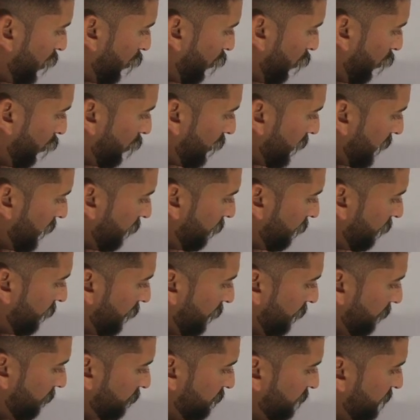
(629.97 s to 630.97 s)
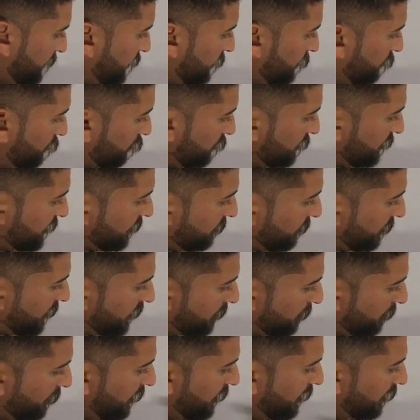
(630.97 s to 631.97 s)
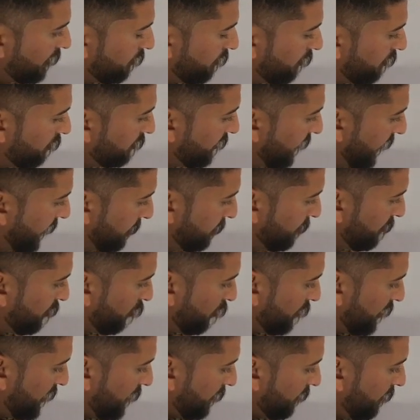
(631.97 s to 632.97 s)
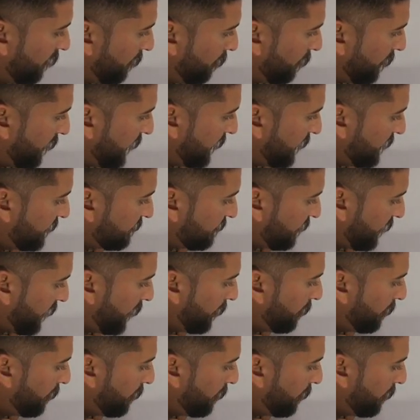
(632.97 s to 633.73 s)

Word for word: कोट एल्फ़ा इसको जैसे मल्टीप्लाई करवाऊंगा तो एम कोट एल्फ़ा माइनस